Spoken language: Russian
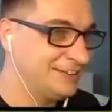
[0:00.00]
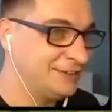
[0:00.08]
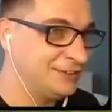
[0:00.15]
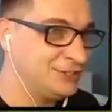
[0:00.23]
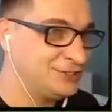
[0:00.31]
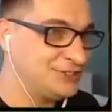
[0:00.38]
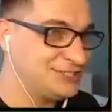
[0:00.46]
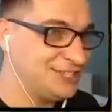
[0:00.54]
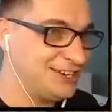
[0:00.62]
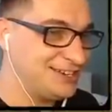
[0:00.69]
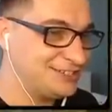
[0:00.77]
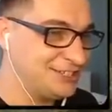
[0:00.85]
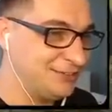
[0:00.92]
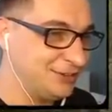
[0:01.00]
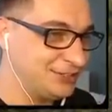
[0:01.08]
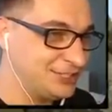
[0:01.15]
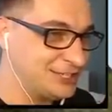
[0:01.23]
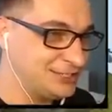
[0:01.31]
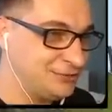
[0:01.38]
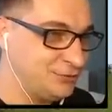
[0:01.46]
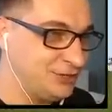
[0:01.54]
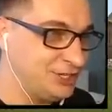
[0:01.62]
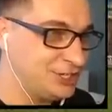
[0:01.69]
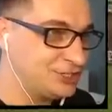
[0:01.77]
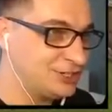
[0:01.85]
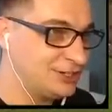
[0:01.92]
Ничего страшного, сейчас ты
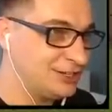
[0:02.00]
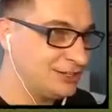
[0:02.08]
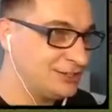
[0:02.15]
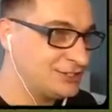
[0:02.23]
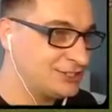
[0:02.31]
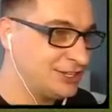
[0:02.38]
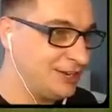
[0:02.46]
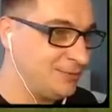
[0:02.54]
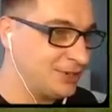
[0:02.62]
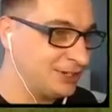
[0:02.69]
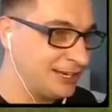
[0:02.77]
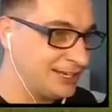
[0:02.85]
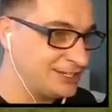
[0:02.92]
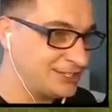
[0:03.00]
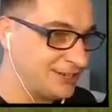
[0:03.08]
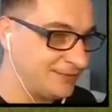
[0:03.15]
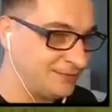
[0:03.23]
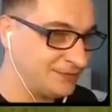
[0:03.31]
увидишь э, скример на лице.